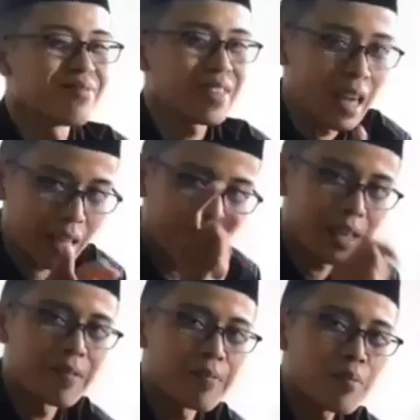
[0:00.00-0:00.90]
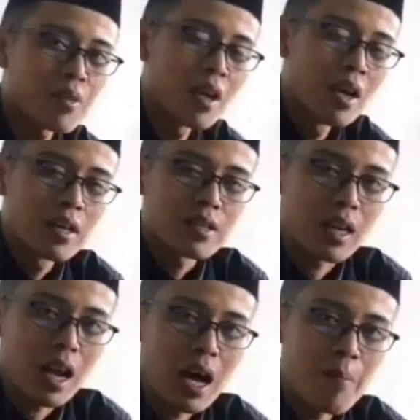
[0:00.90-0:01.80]
Sekali lagi.
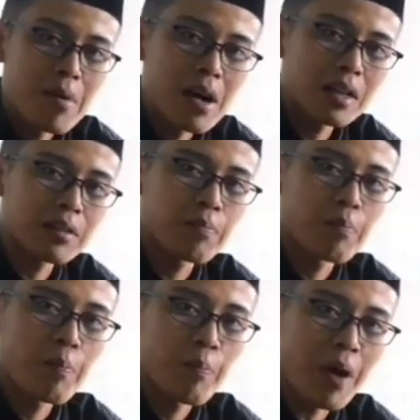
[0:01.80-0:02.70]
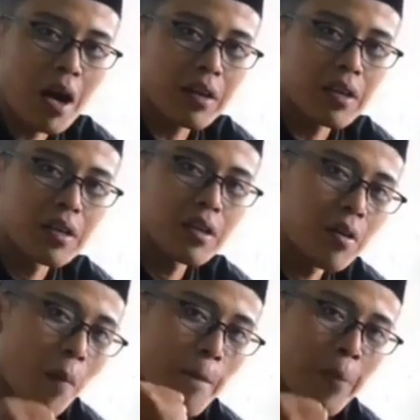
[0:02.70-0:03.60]
Selamat pagi,
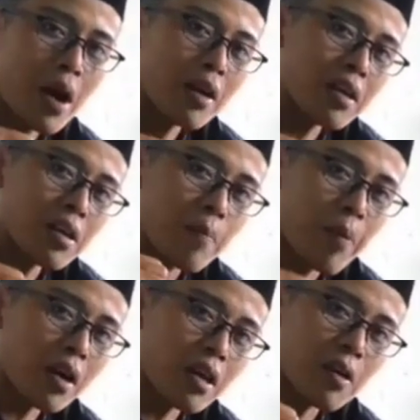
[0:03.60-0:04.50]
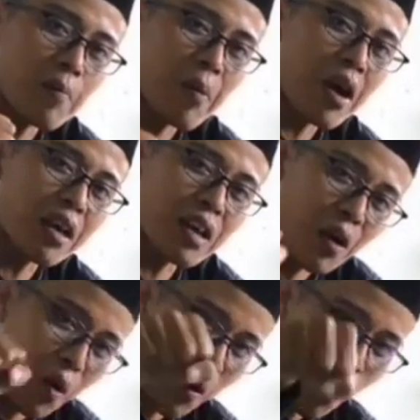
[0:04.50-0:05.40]
pagi, pagi, pagi.
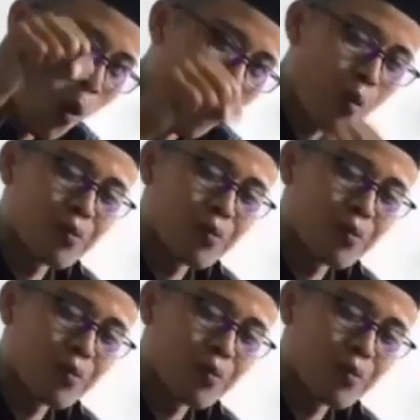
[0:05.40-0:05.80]
Huh. Oke.